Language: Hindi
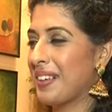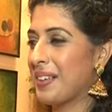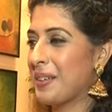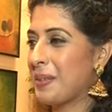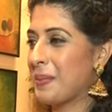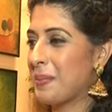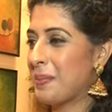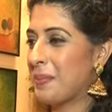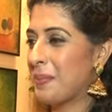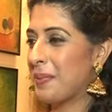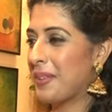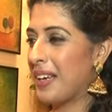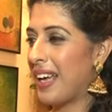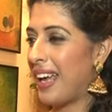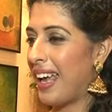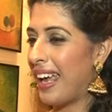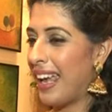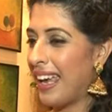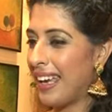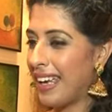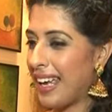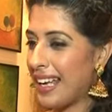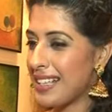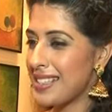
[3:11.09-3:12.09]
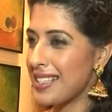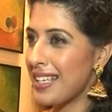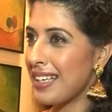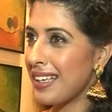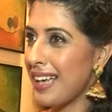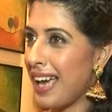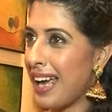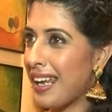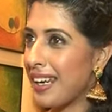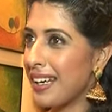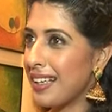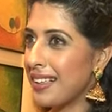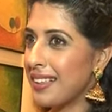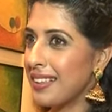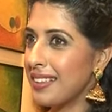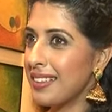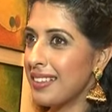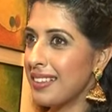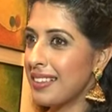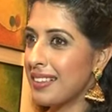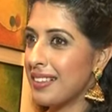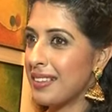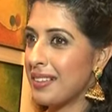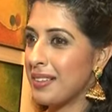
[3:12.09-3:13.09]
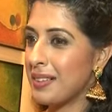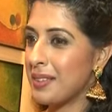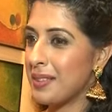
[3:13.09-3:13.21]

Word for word: uh, एक ऐसा कैरेक्टर